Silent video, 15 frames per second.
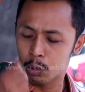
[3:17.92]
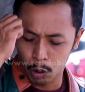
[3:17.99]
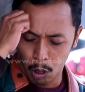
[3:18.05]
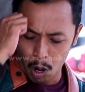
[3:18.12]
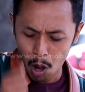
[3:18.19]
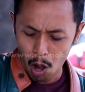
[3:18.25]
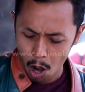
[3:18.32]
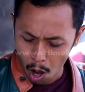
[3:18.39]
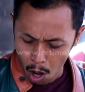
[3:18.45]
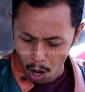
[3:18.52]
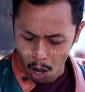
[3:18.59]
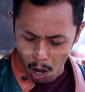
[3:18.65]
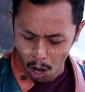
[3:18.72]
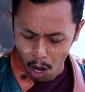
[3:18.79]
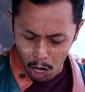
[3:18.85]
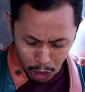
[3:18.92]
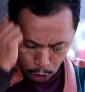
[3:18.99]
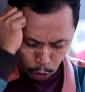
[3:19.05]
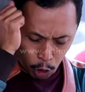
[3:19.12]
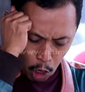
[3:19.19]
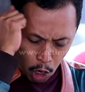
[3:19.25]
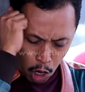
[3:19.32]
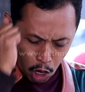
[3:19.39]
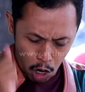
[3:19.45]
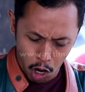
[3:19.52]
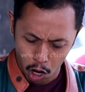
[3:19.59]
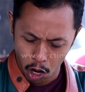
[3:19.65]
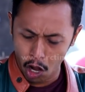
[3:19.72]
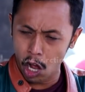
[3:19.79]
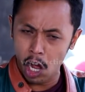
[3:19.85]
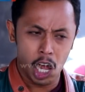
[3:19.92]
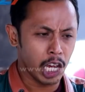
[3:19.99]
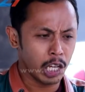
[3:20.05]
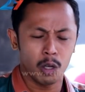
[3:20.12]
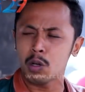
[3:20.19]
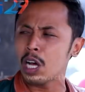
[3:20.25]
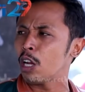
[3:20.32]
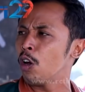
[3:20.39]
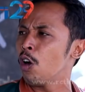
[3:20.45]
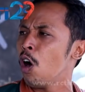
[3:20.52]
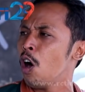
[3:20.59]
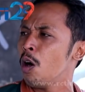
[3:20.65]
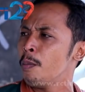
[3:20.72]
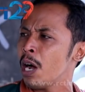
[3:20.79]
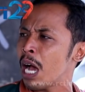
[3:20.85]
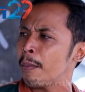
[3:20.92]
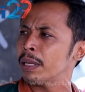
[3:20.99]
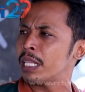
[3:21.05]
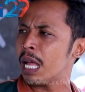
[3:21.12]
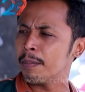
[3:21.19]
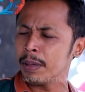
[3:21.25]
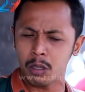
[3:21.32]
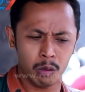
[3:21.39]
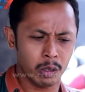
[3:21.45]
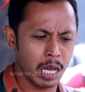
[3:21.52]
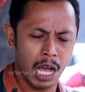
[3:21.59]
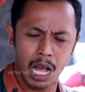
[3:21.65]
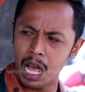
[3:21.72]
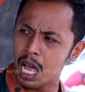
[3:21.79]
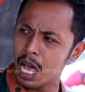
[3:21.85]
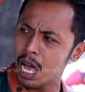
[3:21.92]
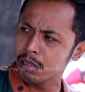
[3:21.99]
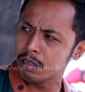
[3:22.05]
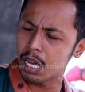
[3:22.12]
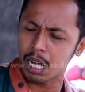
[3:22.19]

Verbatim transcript: Coy, coy, lu kalau ngomong amit-amit lu Jak,